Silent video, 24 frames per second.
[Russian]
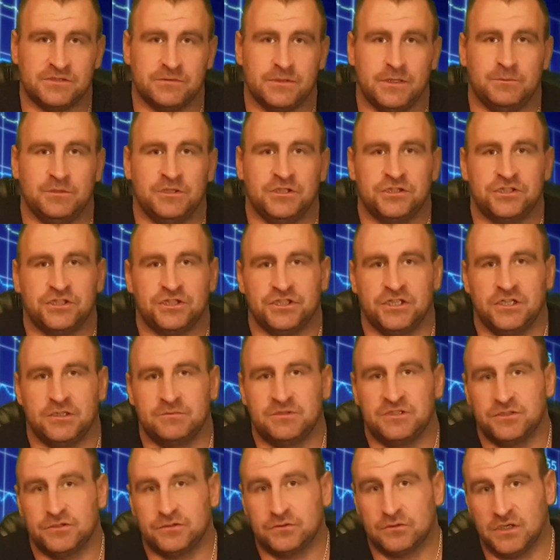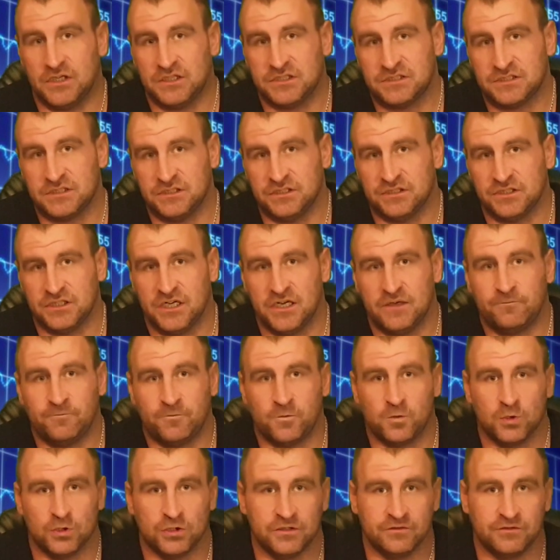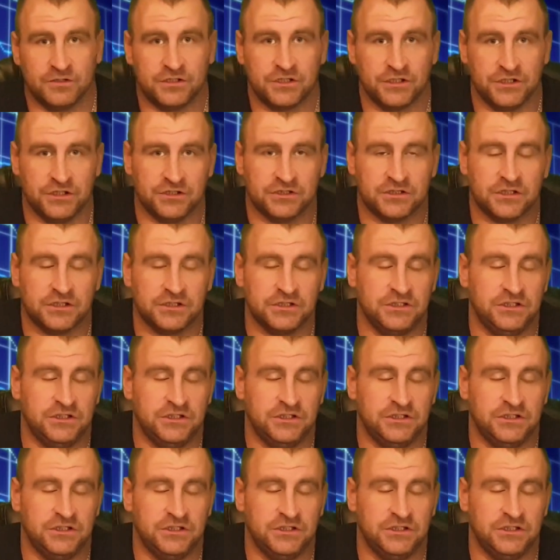с вами начинаем с ситуации на фондовых рынках.